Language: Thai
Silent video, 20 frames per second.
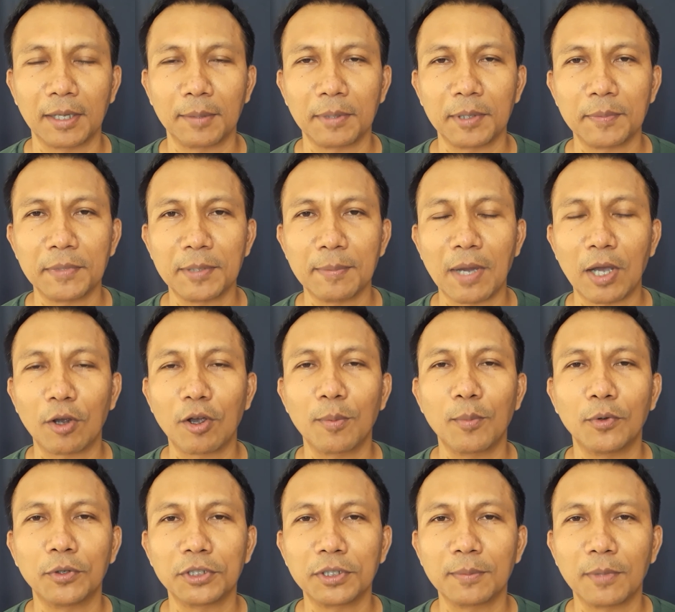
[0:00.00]
มันมีบางข้อ
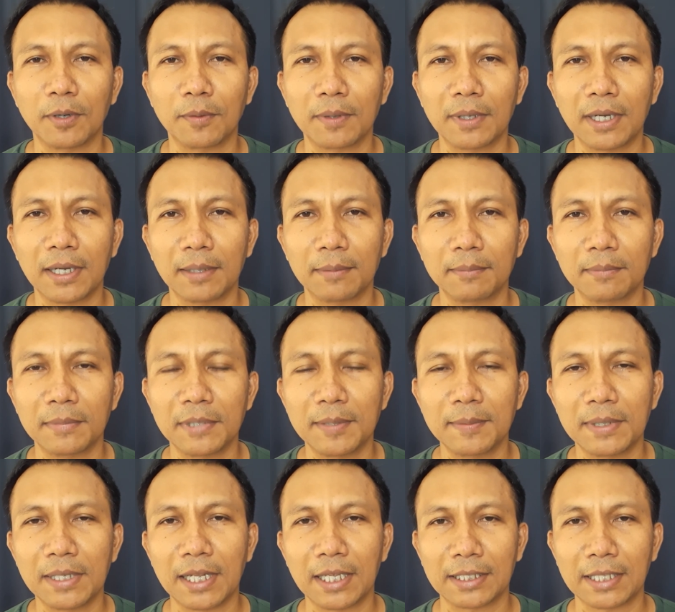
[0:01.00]
มูลที่บอกว่าไม่
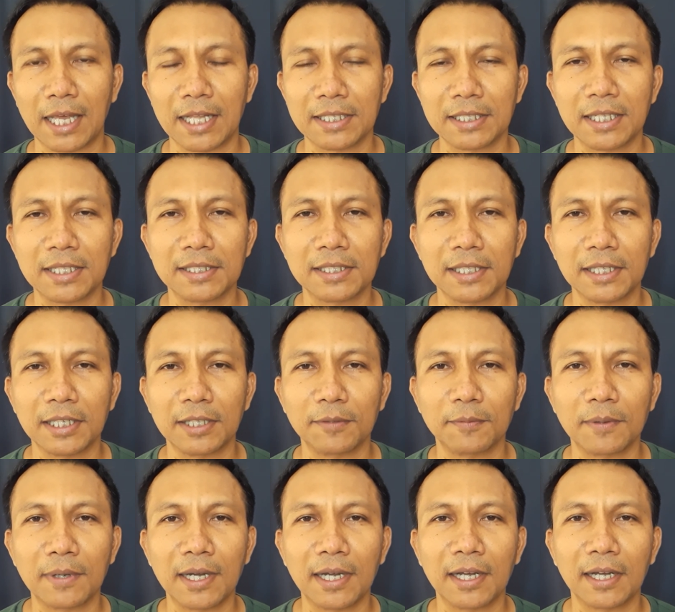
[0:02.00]
มีหลักฐานชัดเจน
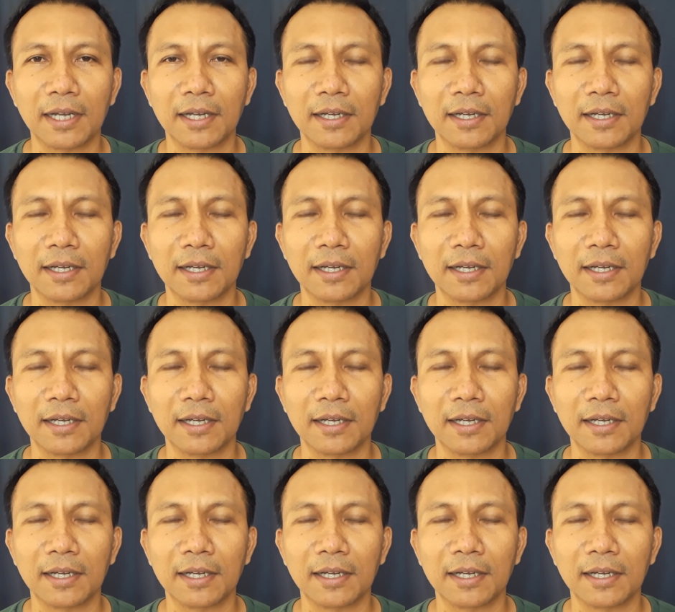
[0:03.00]
ว่า